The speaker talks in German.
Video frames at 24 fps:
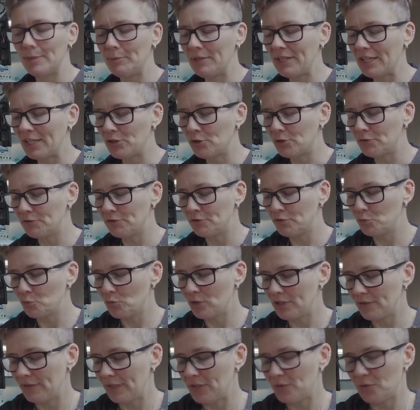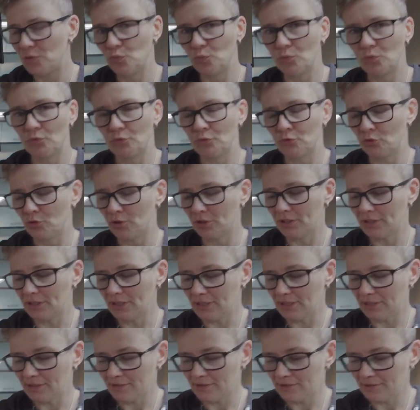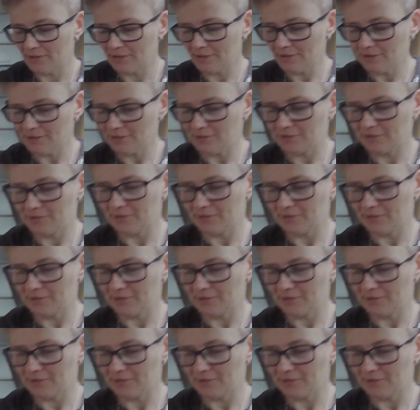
Wenn die Kartoffeln 25 Minuten vorgegart sind,